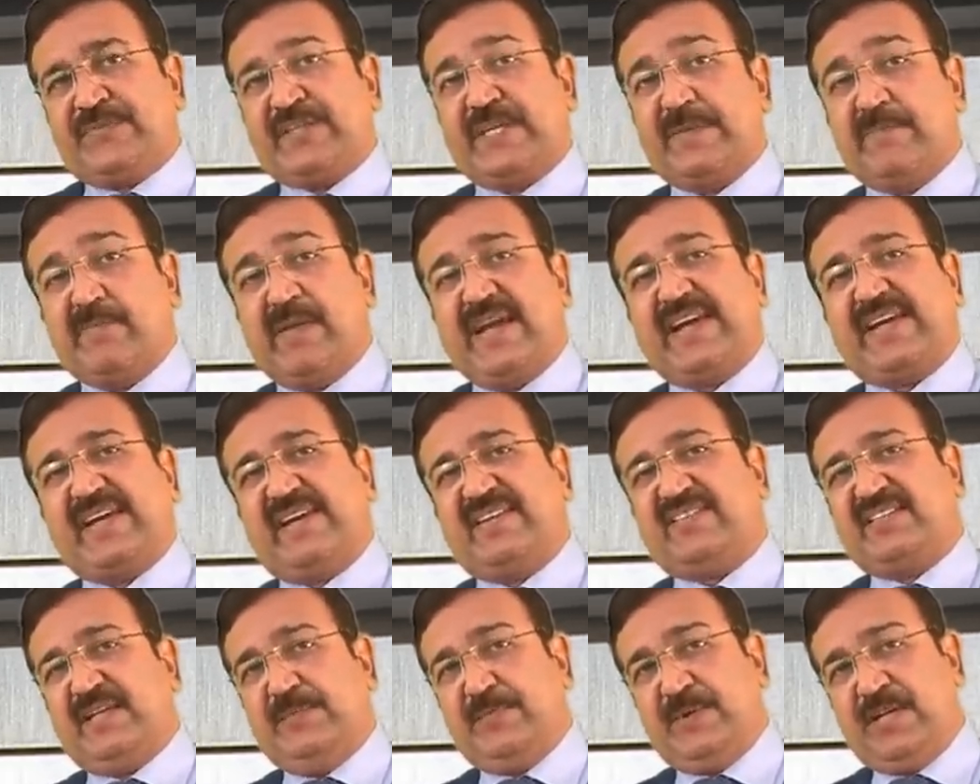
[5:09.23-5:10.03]
कि मैं
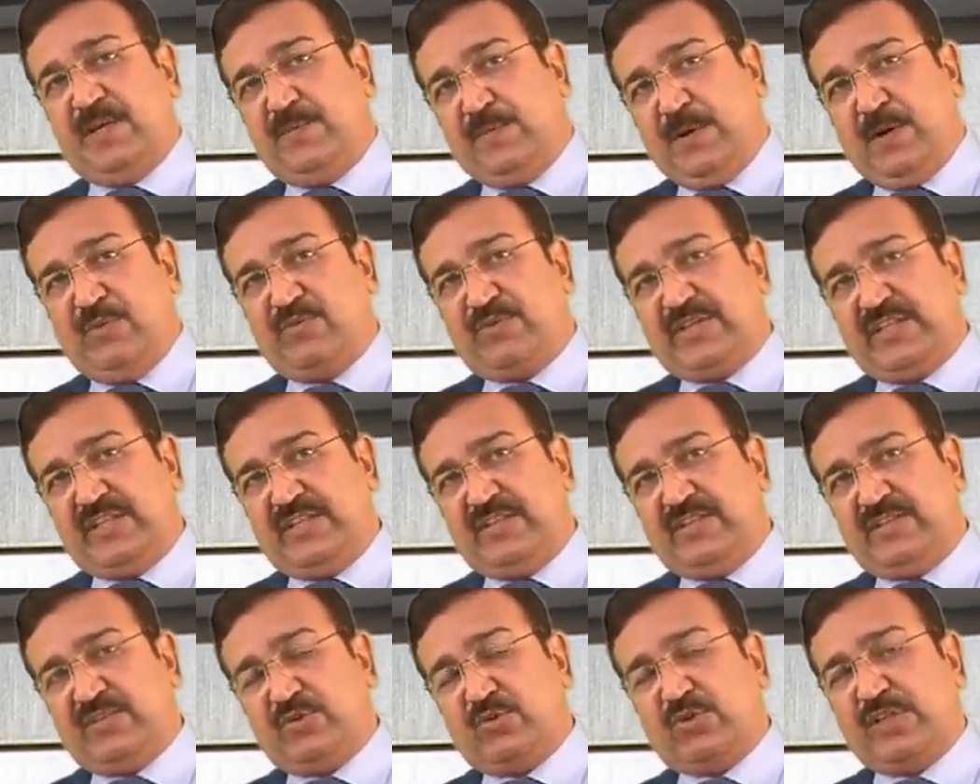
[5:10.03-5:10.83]
कैसे मिल पाऊंगी
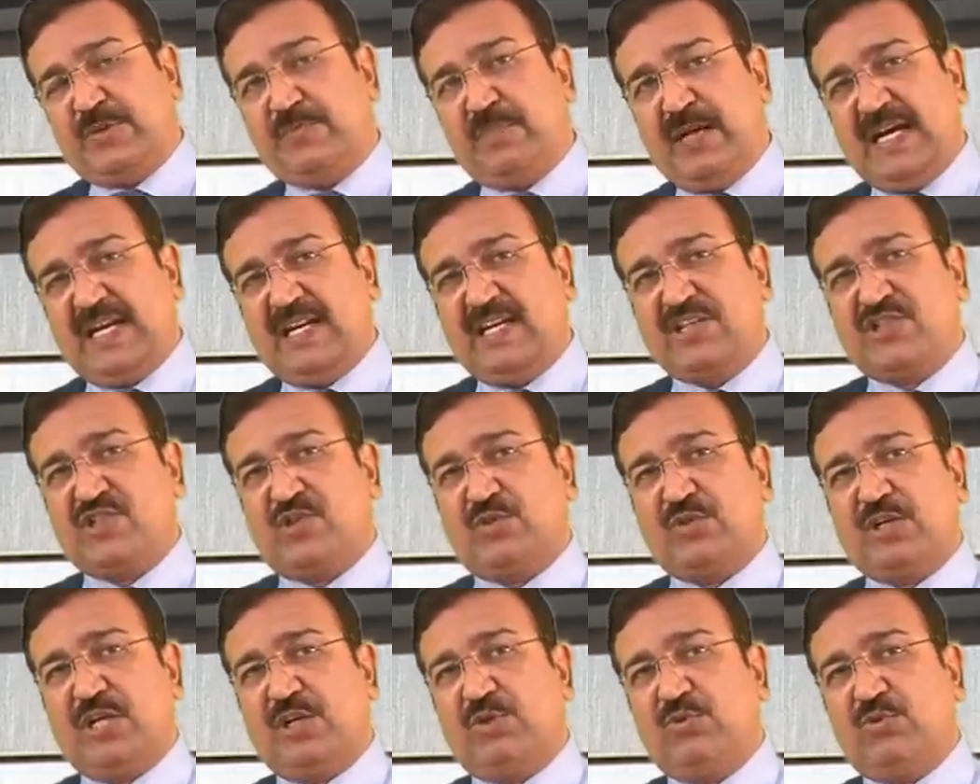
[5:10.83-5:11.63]
क्योंकि
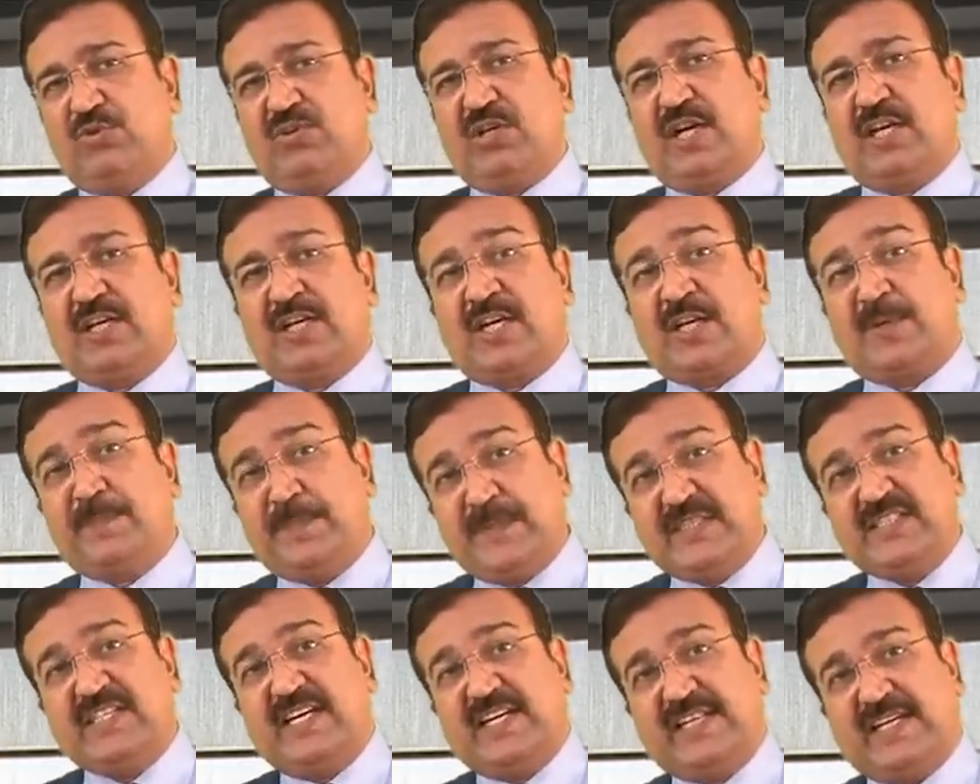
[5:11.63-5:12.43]
12-14 लोगों का घर
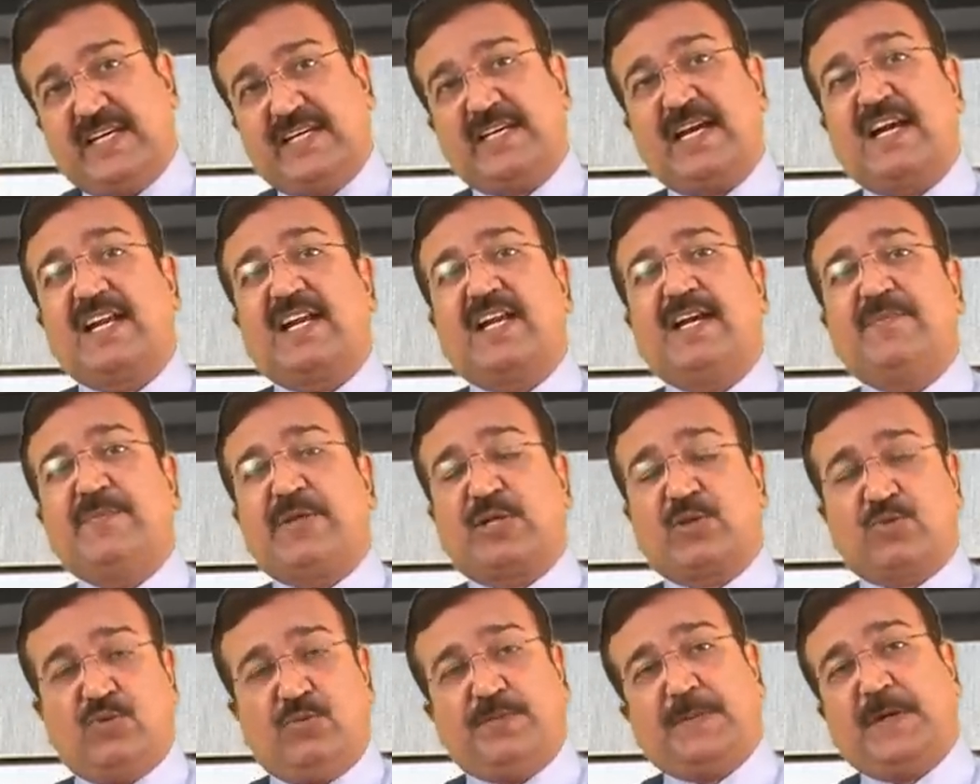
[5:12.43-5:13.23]
पे जाके खाना
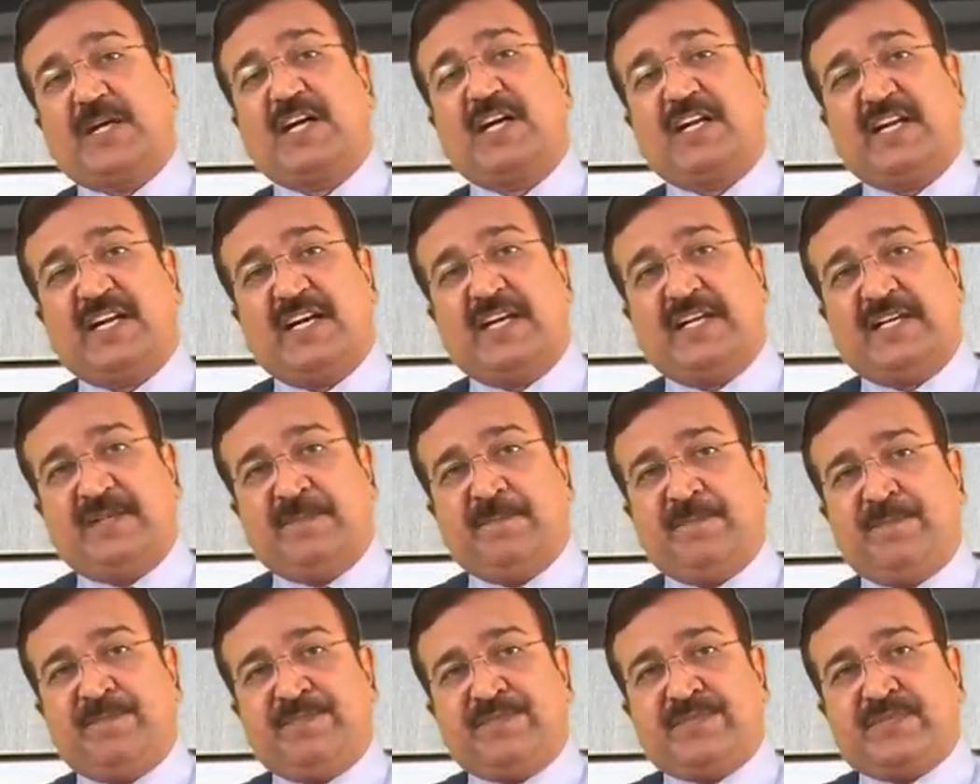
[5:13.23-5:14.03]
मेरे को पकाना है
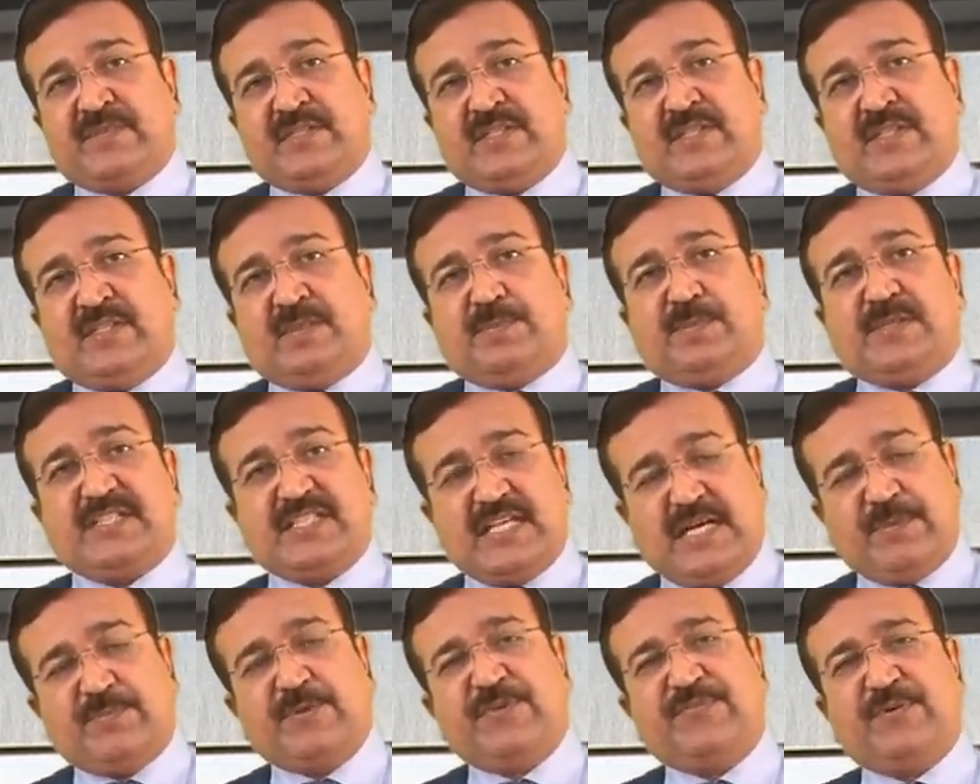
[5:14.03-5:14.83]

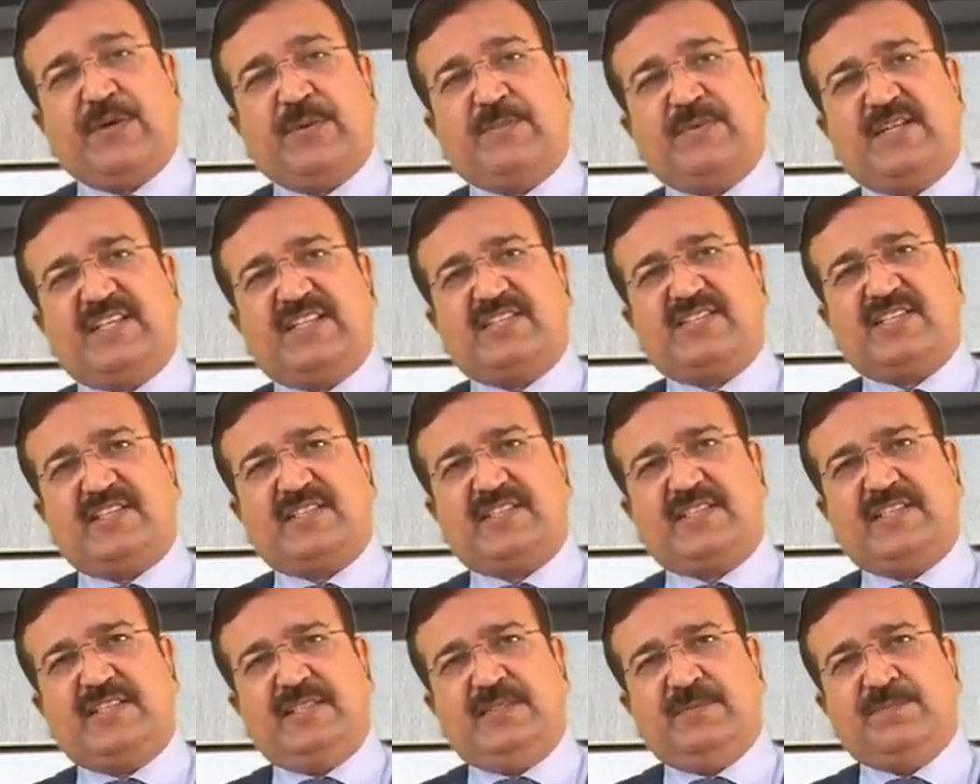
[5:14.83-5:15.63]
पंजाबी फैमिली से
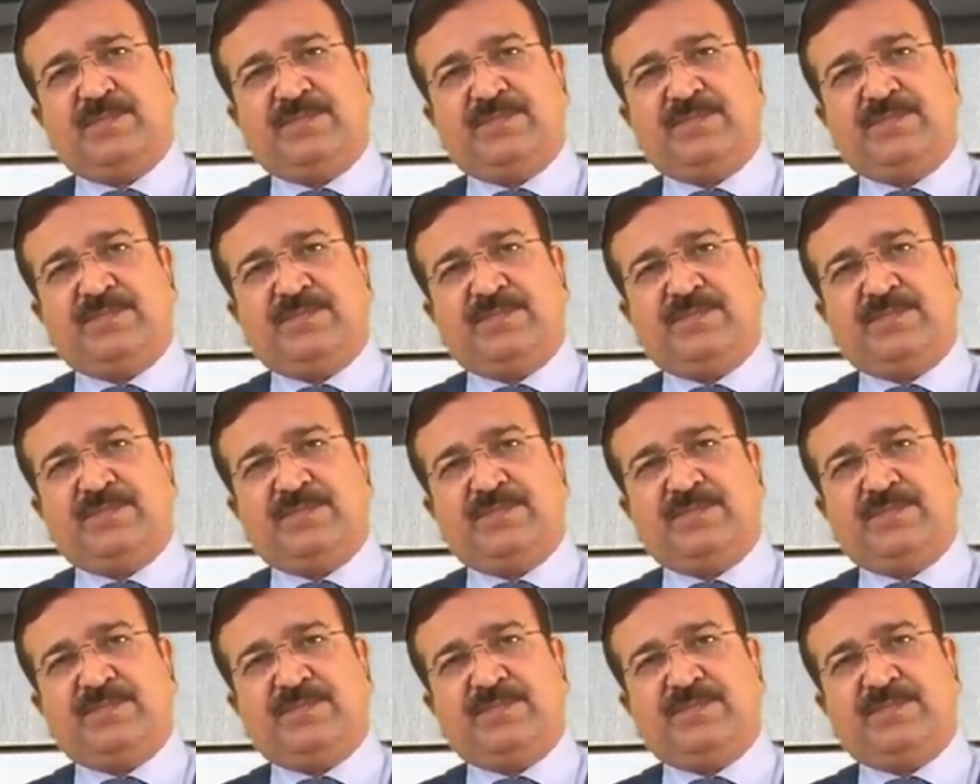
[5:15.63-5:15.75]
थी